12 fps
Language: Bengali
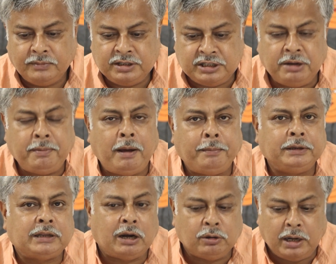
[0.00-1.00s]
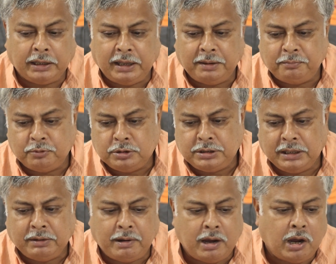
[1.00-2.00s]
যেভাবে ধারণাকে বুঝে
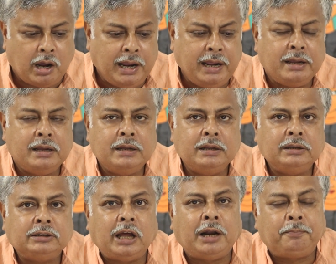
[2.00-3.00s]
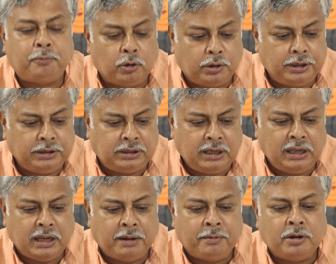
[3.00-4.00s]
নেওয়া হয় তার প্রকৃতি
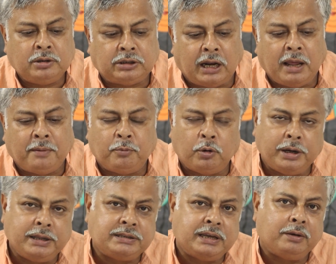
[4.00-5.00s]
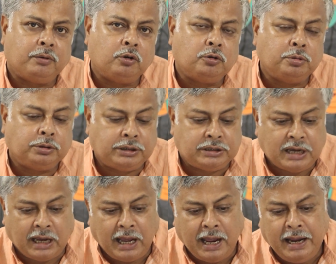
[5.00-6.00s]
এবং তারা মনে যে অনুভূতি
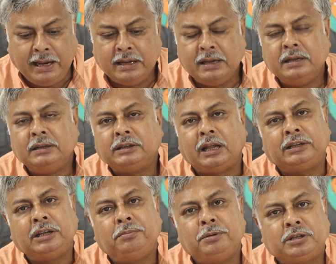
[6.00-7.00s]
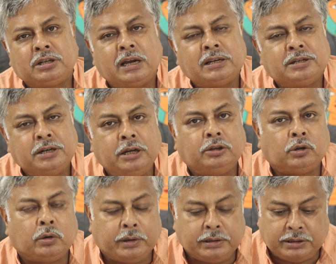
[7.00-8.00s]
জাগায় তাতেই বিশ্বাস নিহিত
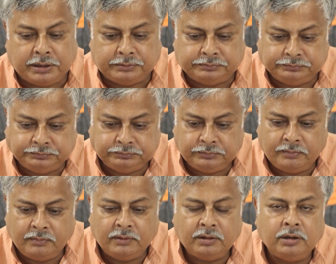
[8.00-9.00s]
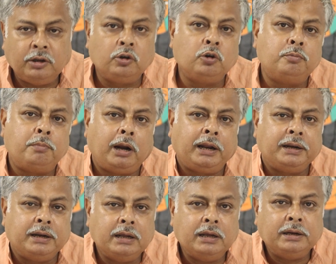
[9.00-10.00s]
রয়েছে হিউম বলেন
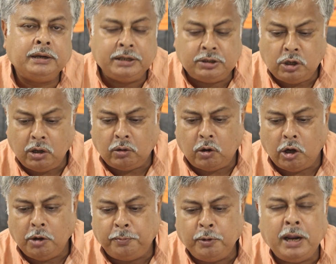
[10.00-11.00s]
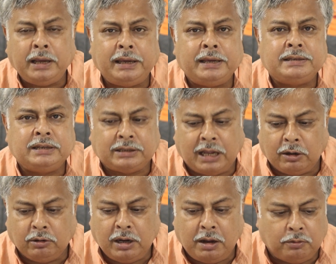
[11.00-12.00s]
নিছক কল্পনাকে যে
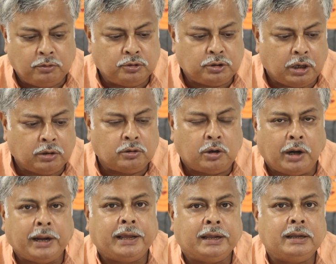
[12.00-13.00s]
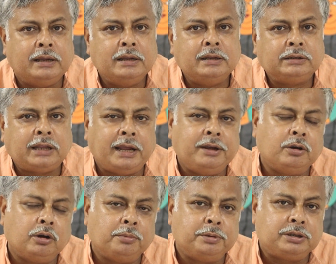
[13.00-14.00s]
ধারণা অনুসরণ করে তাই
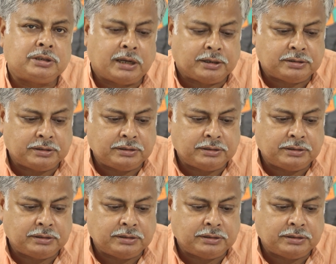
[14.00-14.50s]
হলো বিশ্বাস